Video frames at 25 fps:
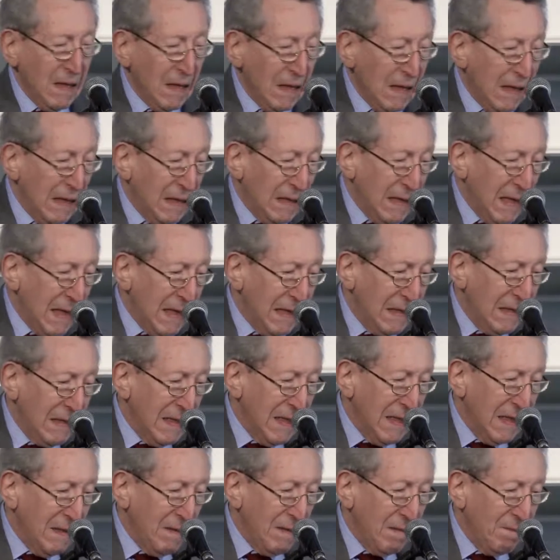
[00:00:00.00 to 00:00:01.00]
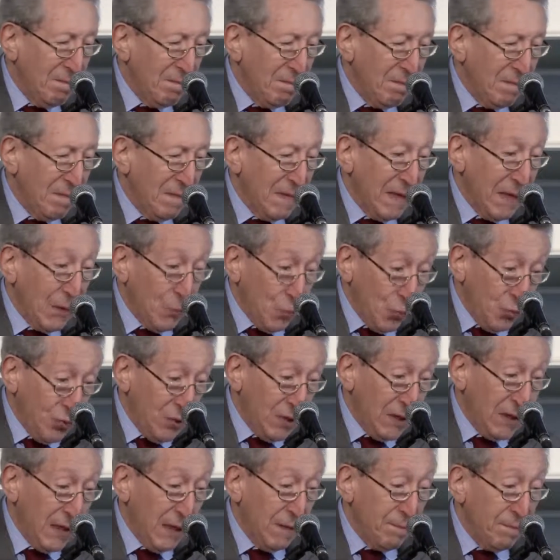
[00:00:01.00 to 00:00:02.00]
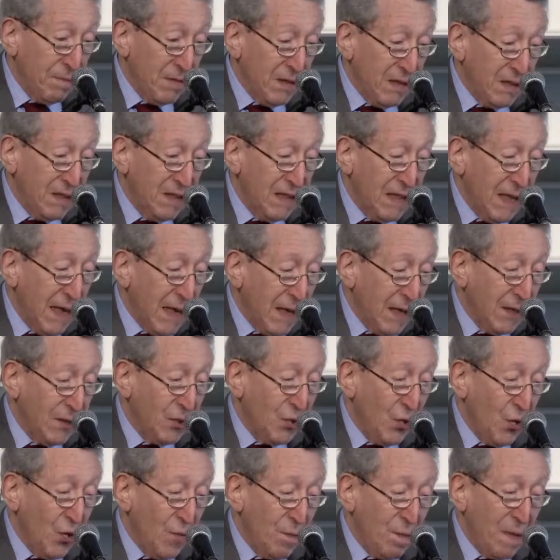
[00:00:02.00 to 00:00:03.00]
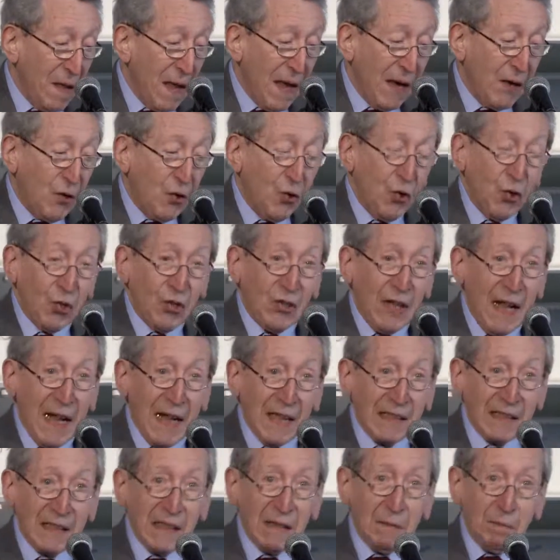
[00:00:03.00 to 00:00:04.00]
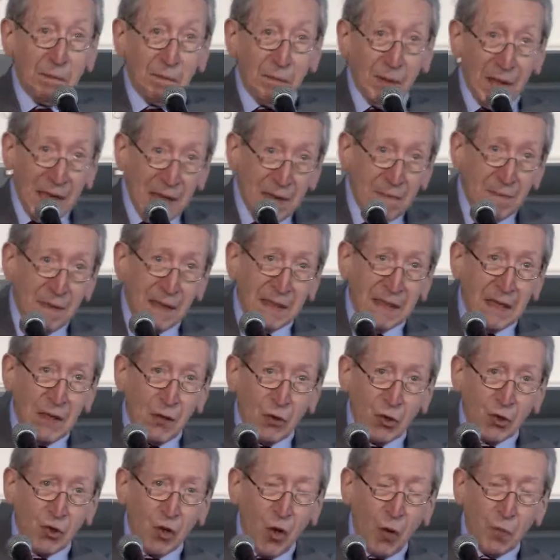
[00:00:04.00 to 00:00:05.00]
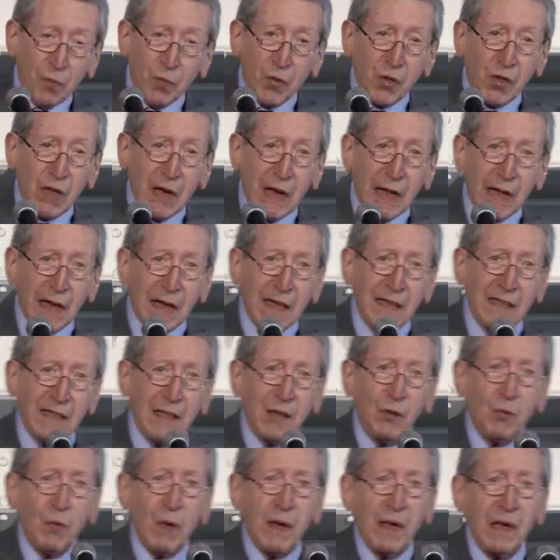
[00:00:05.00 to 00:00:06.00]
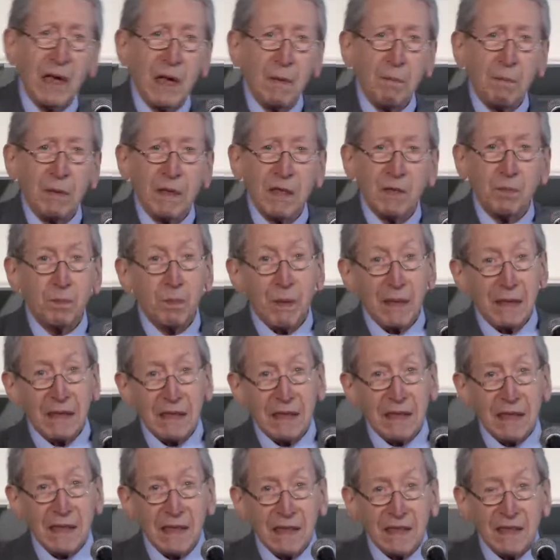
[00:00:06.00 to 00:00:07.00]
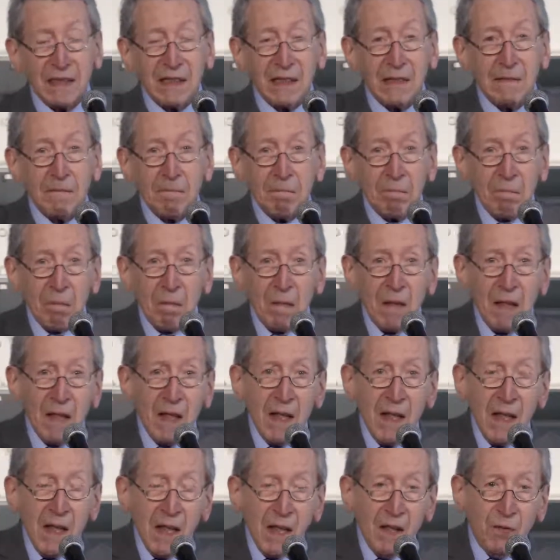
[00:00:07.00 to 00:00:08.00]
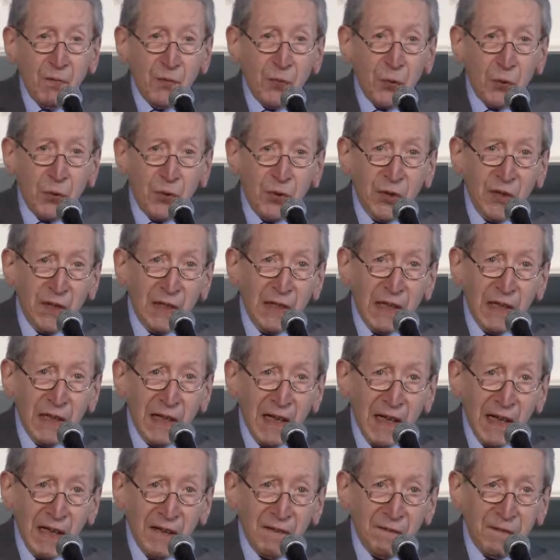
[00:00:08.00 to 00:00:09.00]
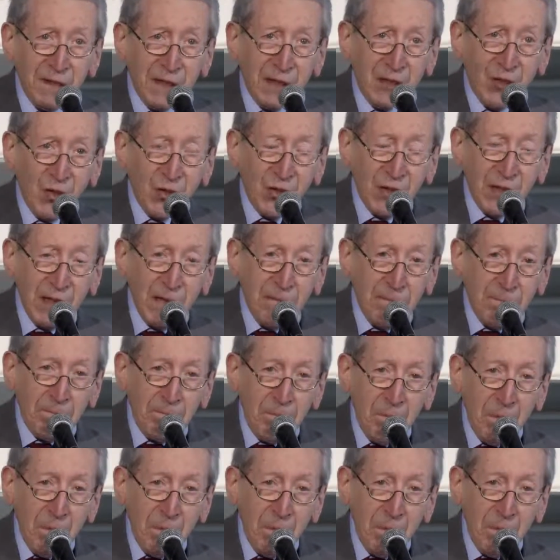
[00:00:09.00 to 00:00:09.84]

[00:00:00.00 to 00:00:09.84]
l'Italia, la Russia si erano accordati prima dello scoppio della Grande Guerra per spartirsi i frutti della vittoria.